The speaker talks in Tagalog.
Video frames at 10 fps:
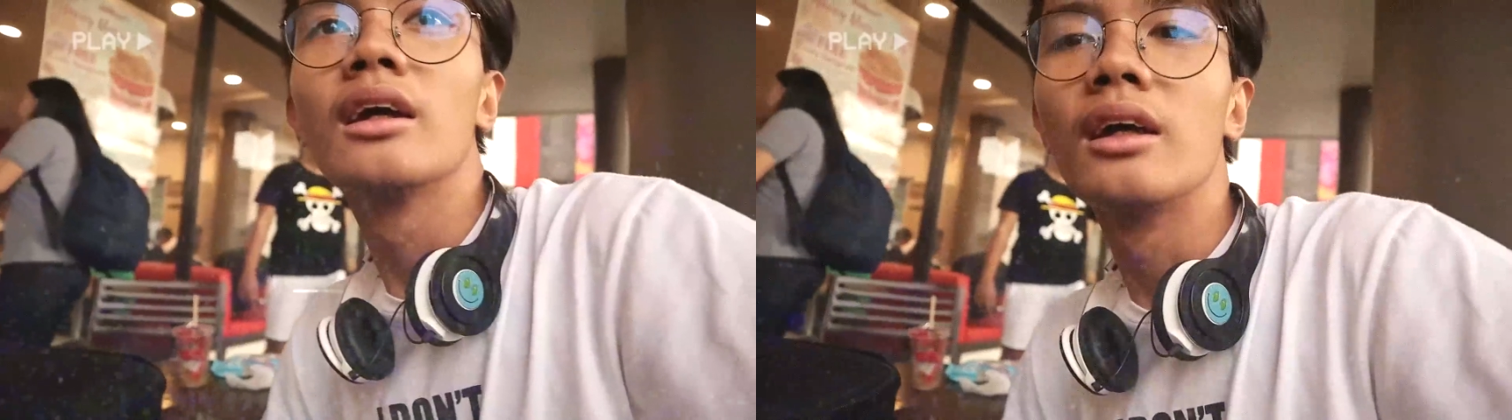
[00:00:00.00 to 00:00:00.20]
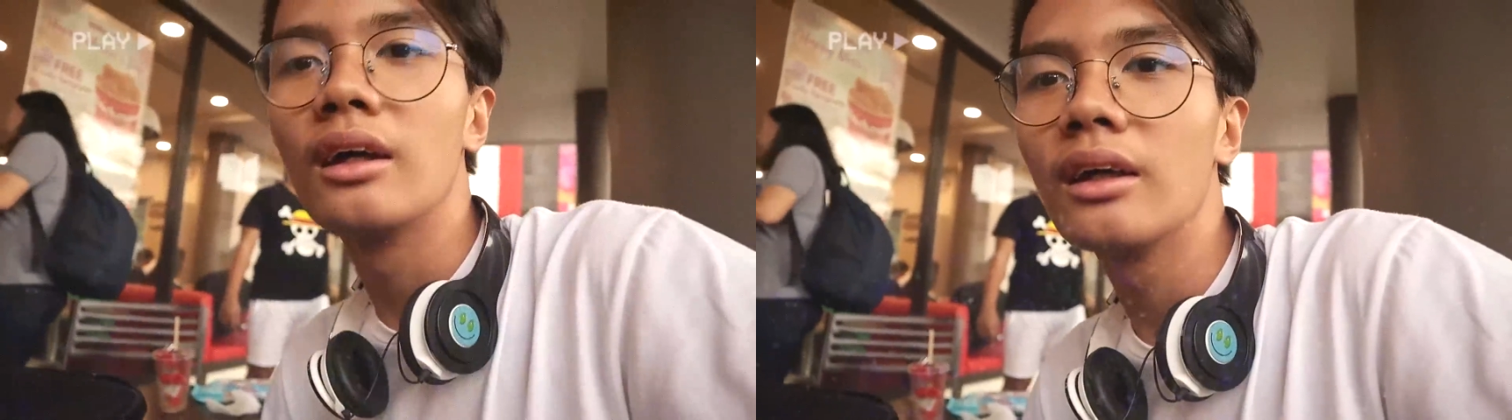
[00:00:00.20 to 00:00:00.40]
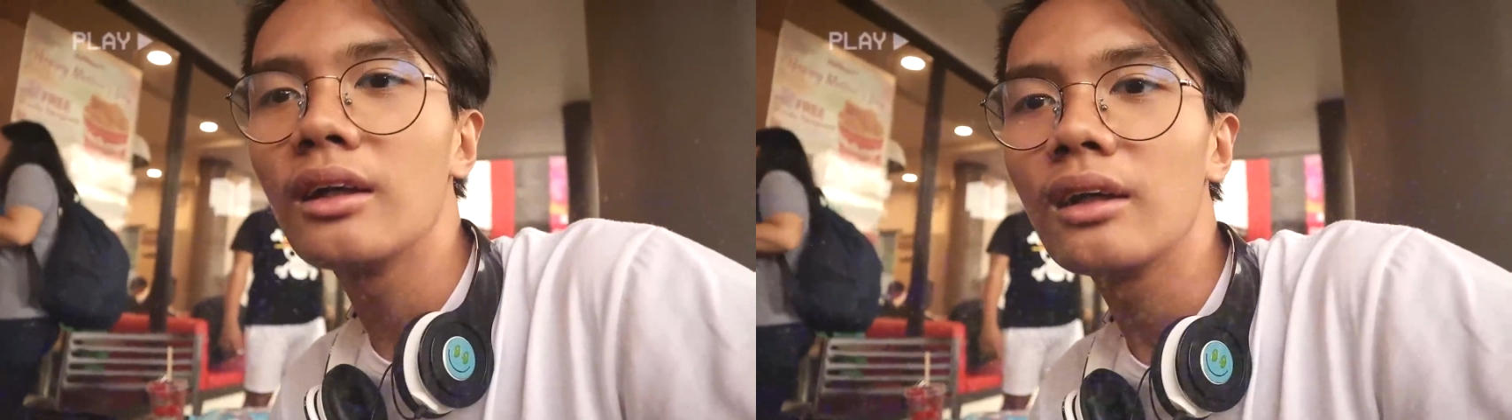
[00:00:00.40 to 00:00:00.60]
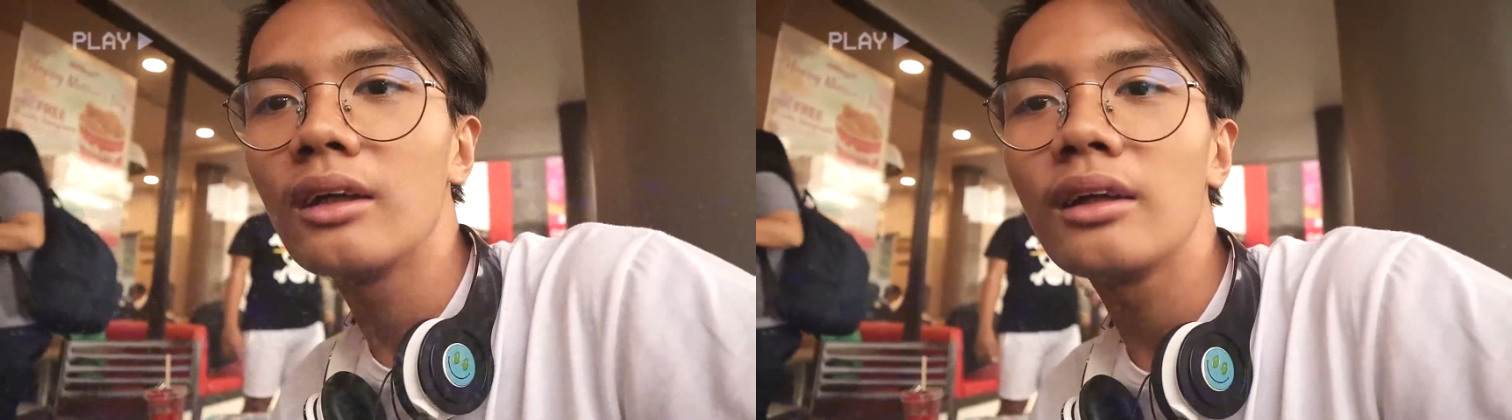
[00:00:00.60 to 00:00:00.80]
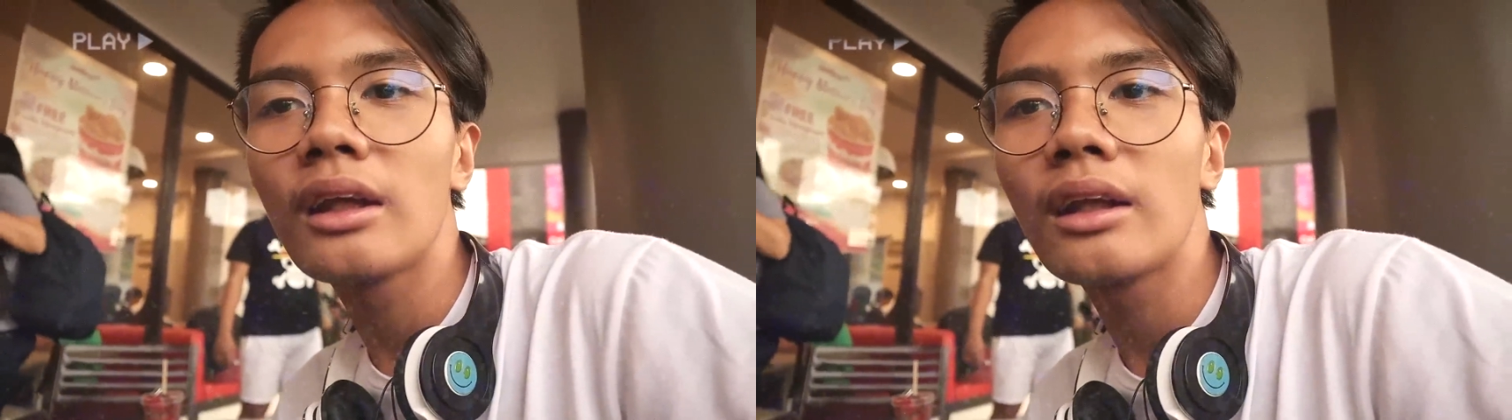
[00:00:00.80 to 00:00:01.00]
Ang
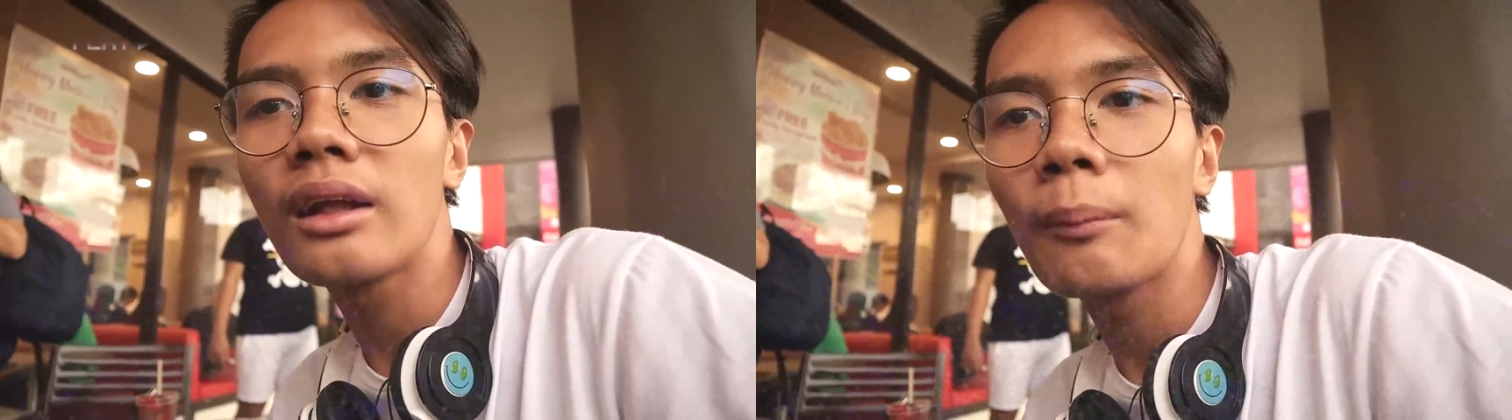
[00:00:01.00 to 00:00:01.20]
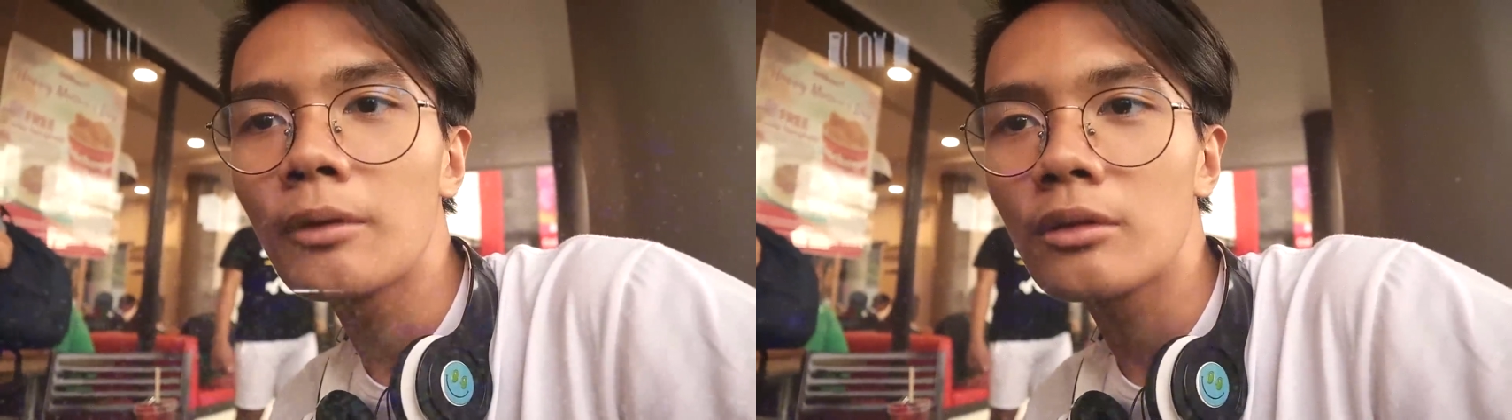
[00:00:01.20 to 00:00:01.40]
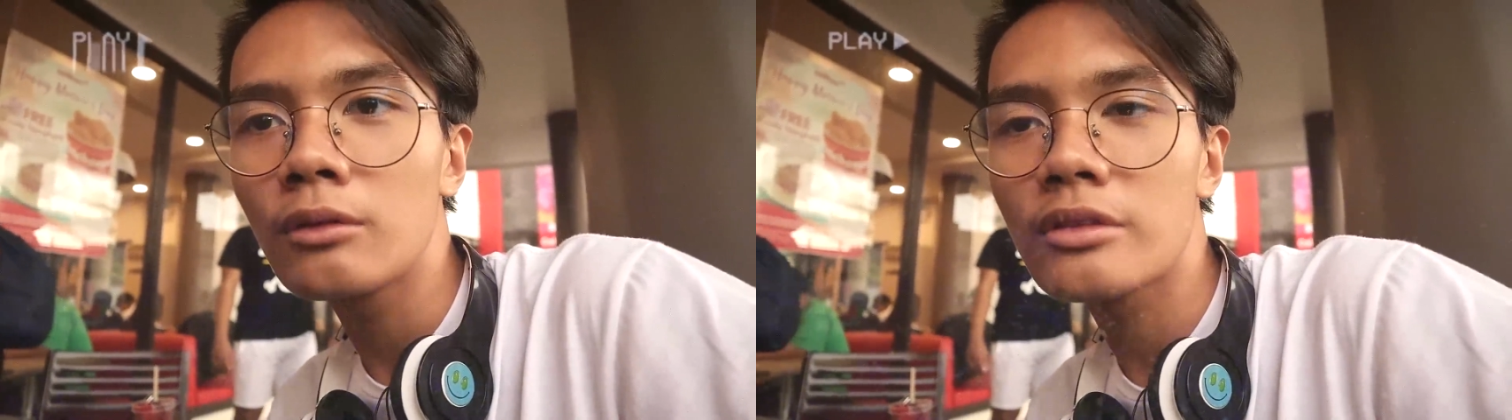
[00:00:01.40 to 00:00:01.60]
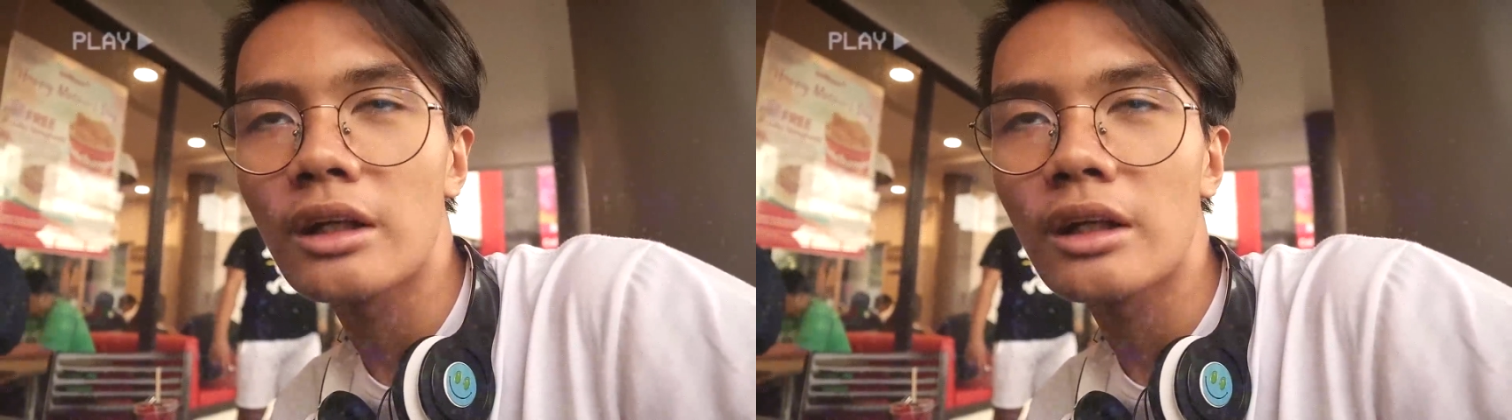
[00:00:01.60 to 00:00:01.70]
dami kong iniisip na